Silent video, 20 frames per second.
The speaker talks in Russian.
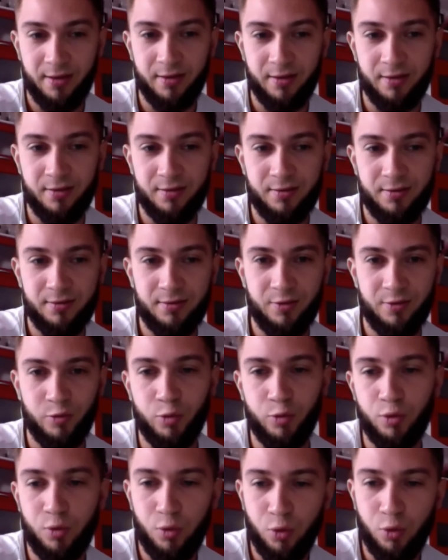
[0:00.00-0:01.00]
Э,
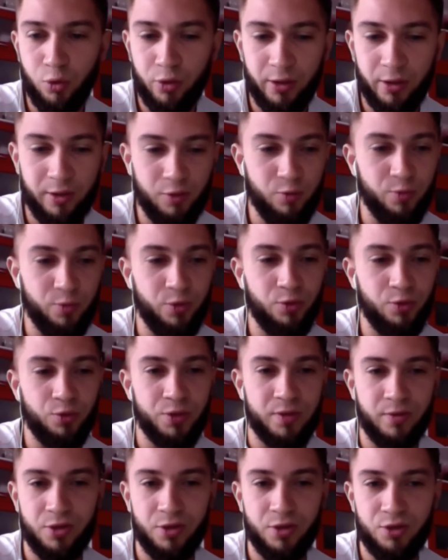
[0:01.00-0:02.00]
люблю горы,
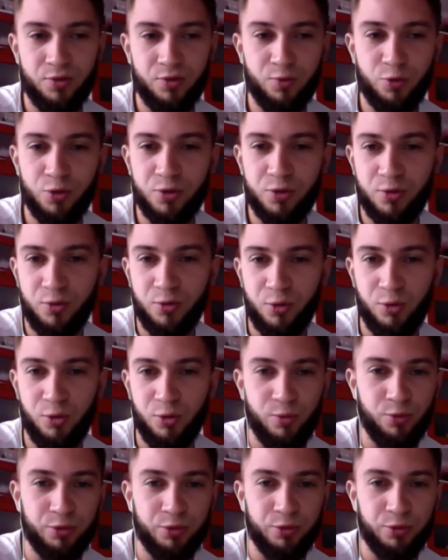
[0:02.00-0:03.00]
люблю свежий воздух,
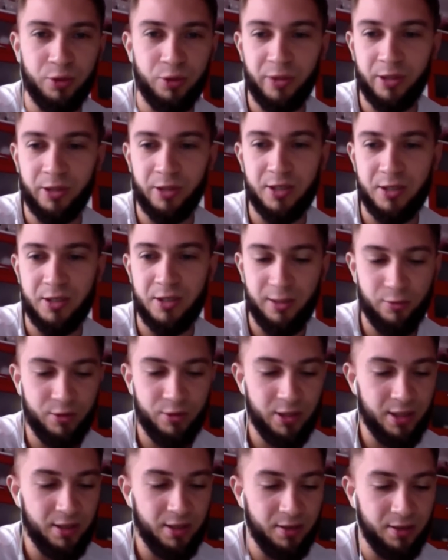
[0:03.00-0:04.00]
люблю прекрасных
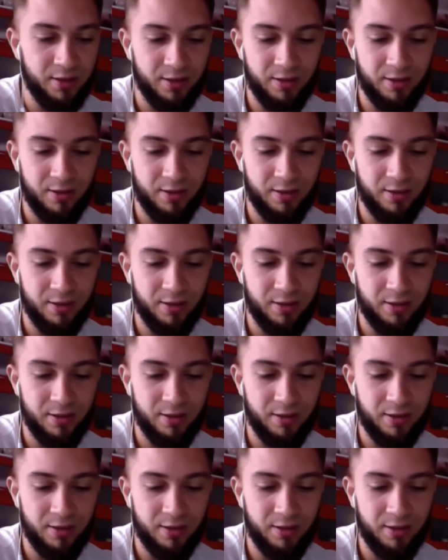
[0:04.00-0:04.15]
людей.